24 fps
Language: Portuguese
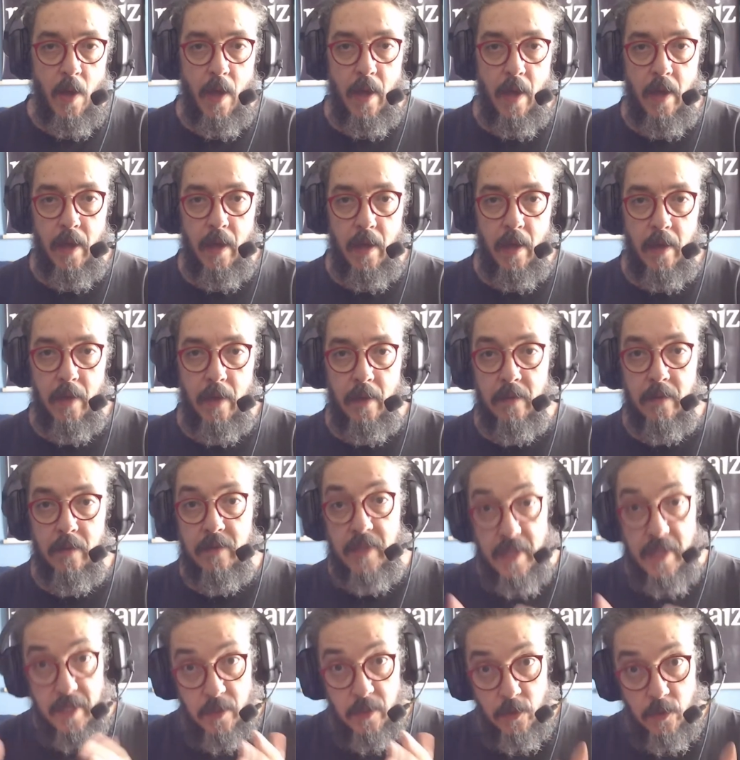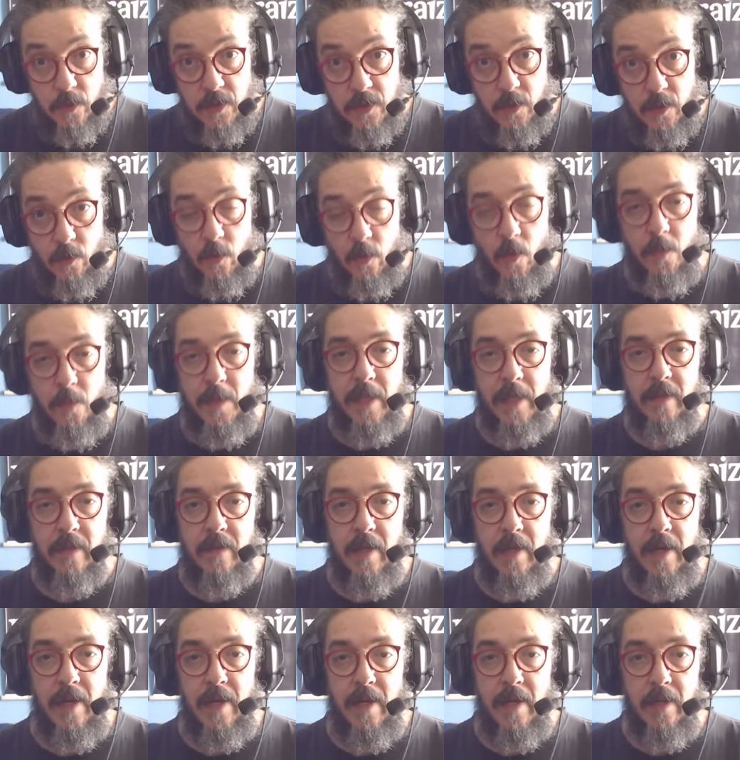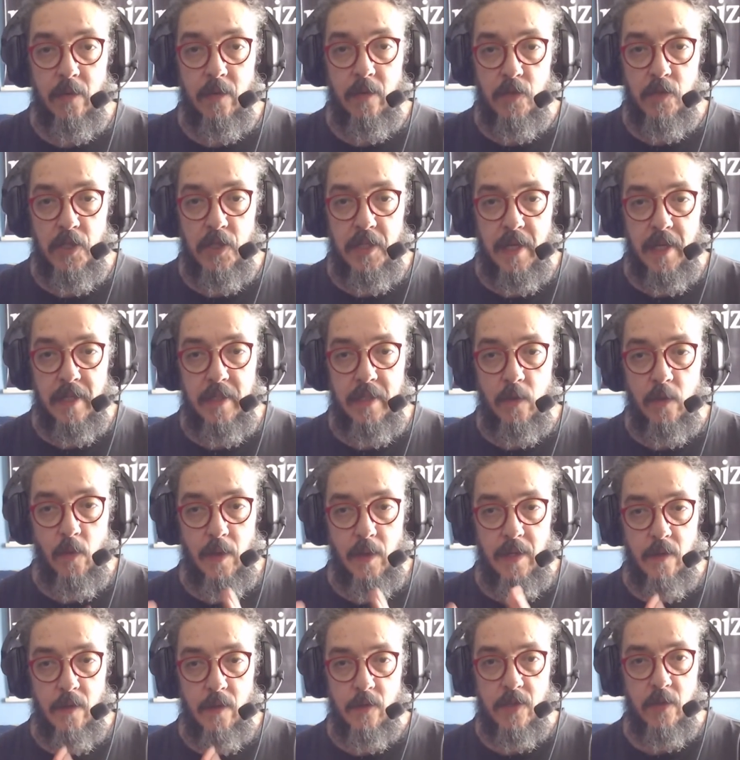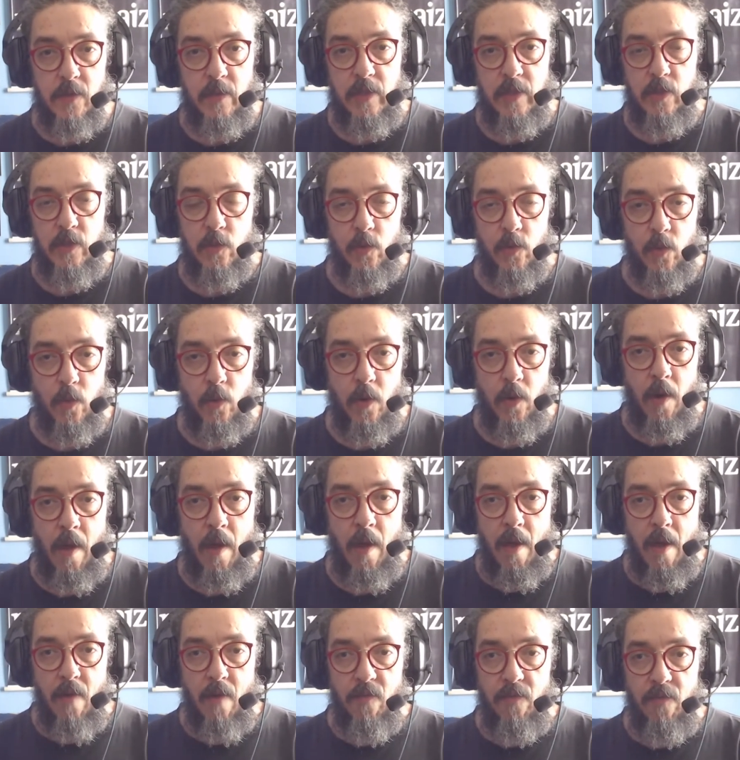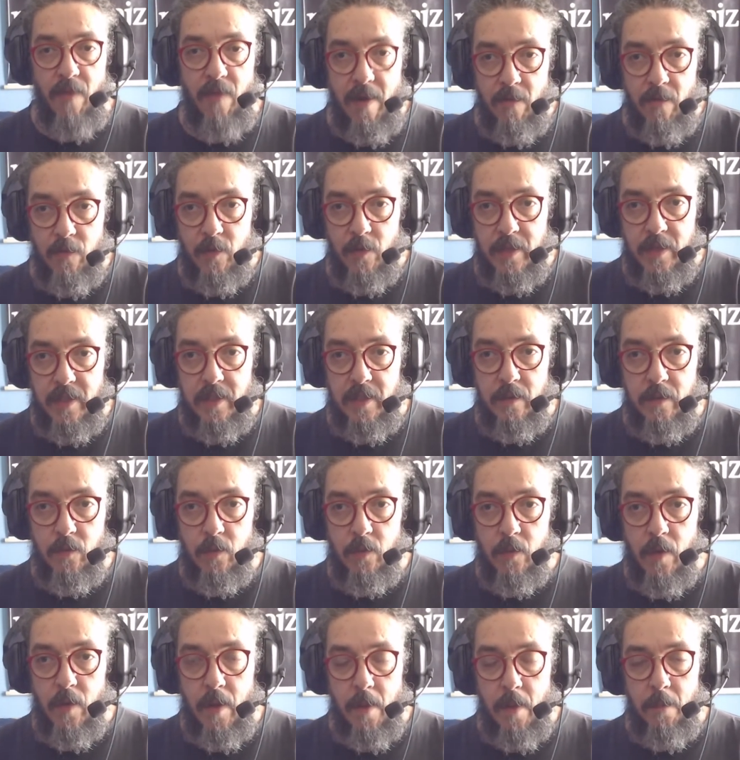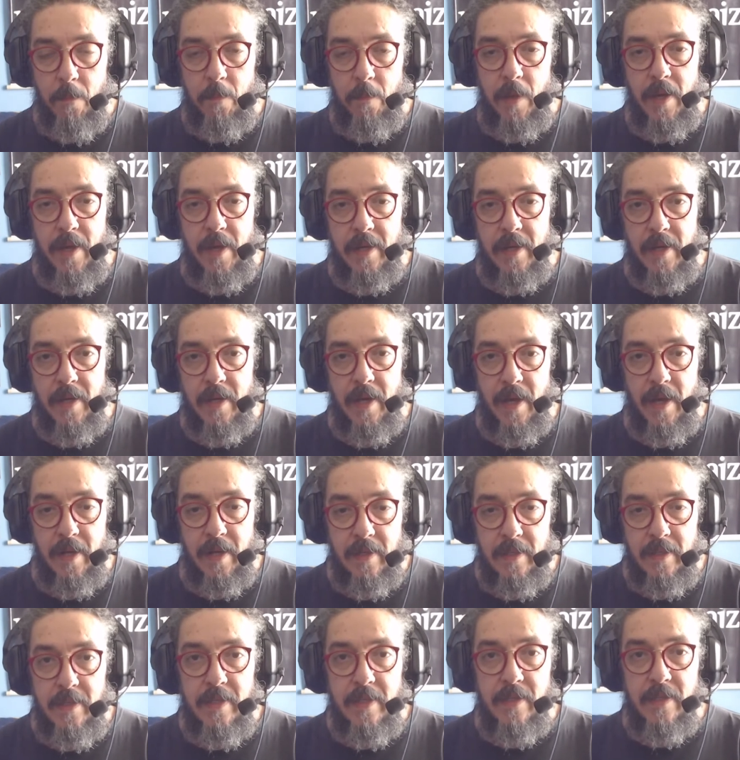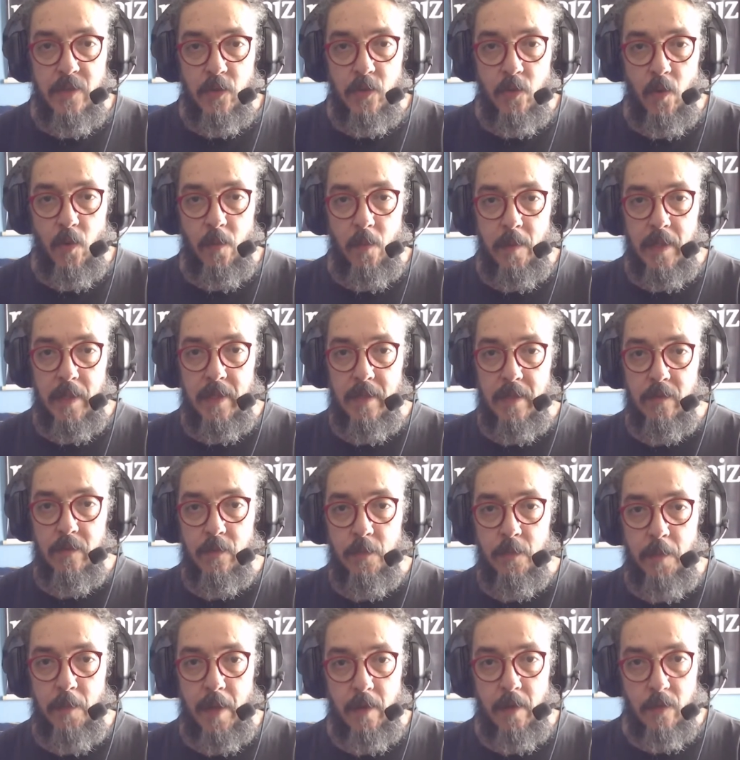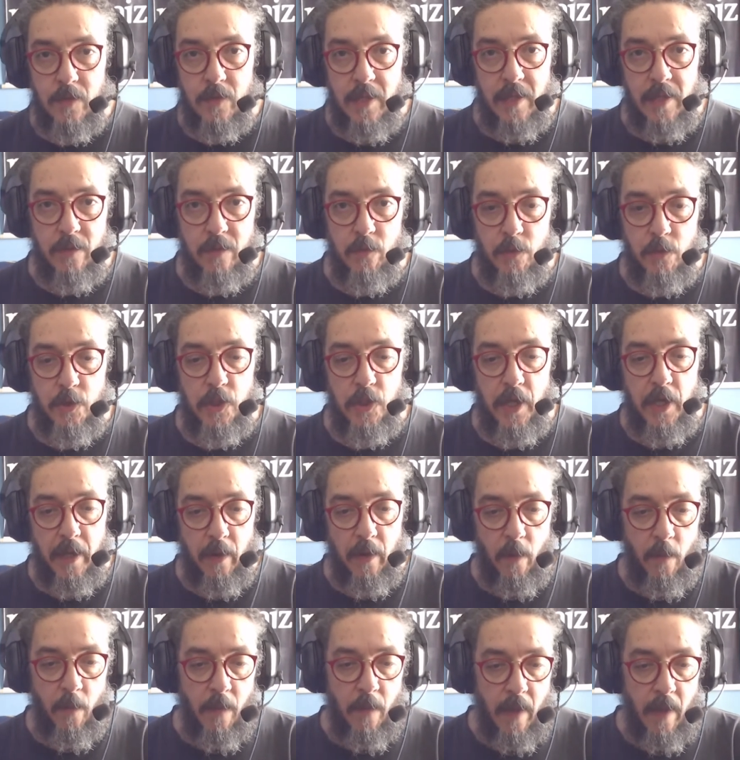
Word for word: é, deixa o seu comentário, diga aí qual é o seu editor favorito para a linha de comando, para usar no Shell.